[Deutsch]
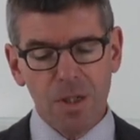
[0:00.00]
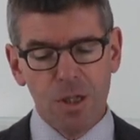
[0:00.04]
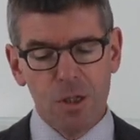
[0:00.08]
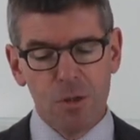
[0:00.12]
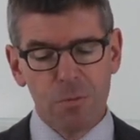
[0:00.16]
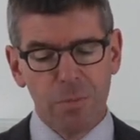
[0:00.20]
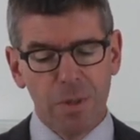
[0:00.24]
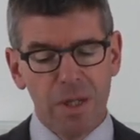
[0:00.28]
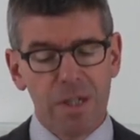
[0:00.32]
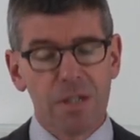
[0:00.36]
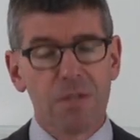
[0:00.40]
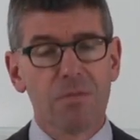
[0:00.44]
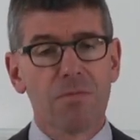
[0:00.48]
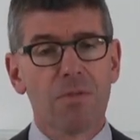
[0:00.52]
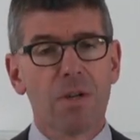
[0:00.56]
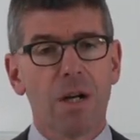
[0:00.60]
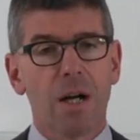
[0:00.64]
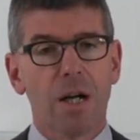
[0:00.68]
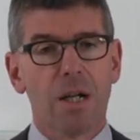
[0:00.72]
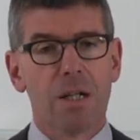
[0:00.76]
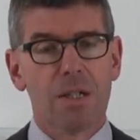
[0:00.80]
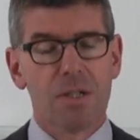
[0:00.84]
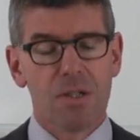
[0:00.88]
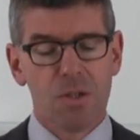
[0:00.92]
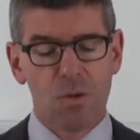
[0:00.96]
Sprechen wir
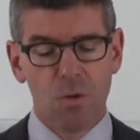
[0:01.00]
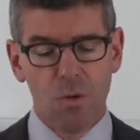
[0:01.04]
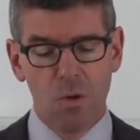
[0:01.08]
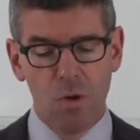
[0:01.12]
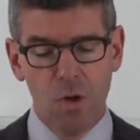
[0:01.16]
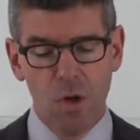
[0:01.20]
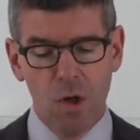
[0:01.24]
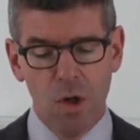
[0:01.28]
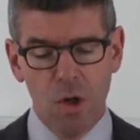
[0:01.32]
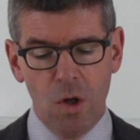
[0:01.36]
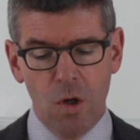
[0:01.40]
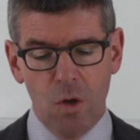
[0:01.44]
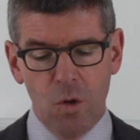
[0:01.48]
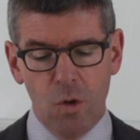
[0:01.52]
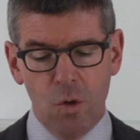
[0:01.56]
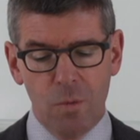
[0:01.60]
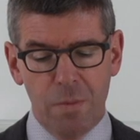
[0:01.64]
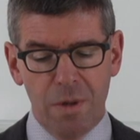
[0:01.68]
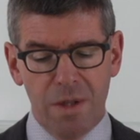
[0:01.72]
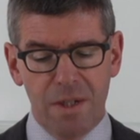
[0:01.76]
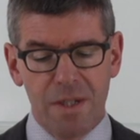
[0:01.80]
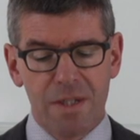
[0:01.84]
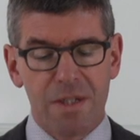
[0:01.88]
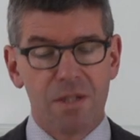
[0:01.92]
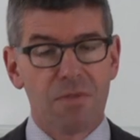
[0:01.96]
also
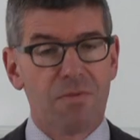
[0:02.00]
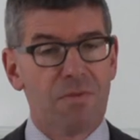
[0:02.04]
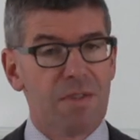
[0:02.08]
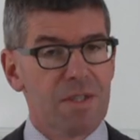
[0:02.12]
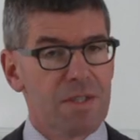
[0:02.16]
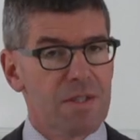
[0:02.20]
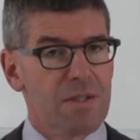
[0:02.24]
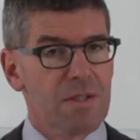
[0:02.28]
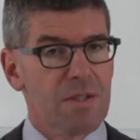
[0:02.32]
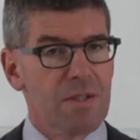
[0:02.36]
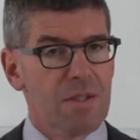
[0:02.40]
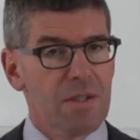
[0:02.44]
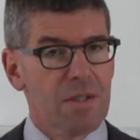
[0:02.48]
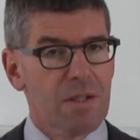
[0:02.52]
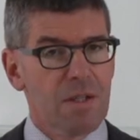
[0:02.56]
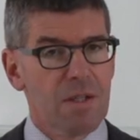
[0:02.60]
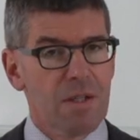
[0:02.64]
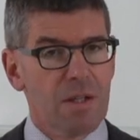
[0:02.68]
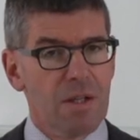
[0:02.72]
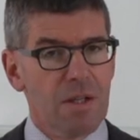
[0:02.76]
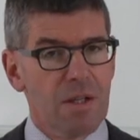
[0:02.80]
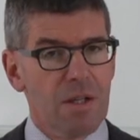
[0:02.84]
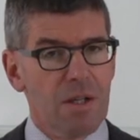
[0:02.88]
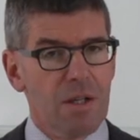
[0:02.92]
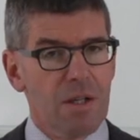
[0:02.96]
über das Wissen
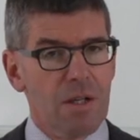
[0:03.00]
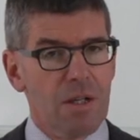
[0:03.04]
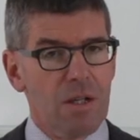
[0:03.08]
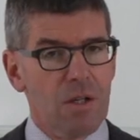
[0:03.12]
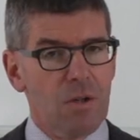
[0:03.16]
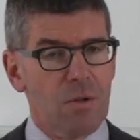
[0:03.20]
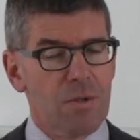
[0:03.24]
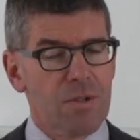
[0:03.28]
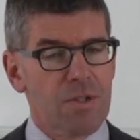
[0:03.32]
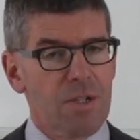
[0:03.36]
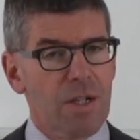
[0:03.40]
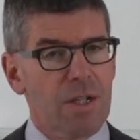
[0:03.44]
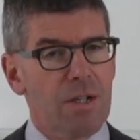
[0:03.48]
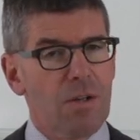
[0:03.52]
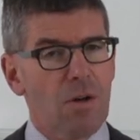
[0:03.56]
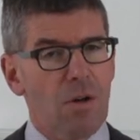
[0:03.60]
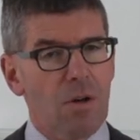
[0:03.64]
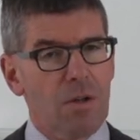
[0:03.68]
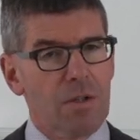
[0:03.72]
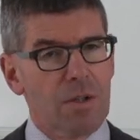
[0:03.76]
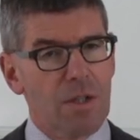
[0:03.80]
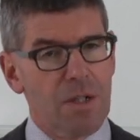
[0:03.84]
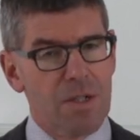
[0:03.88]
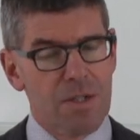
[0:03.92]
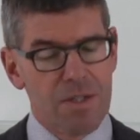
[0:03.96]
und seine
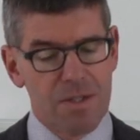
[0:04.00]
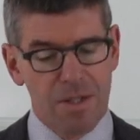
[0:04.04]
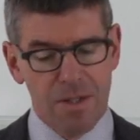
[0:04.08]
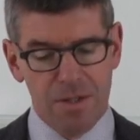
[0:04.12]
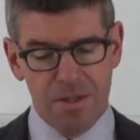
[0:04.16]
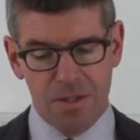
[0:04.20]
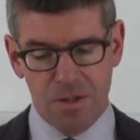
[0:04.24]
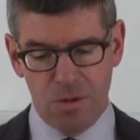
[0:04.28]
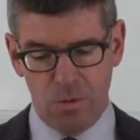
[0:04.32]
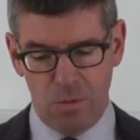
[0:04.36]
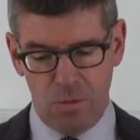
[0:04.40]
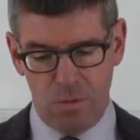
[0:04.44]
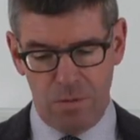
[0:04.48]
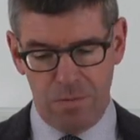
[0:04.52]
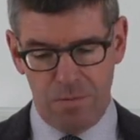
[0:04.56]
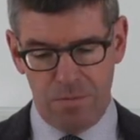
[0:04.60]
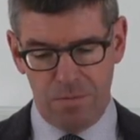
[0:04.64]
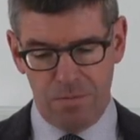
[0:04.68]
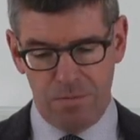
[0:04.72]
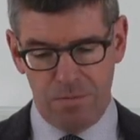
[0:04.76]
Organisation.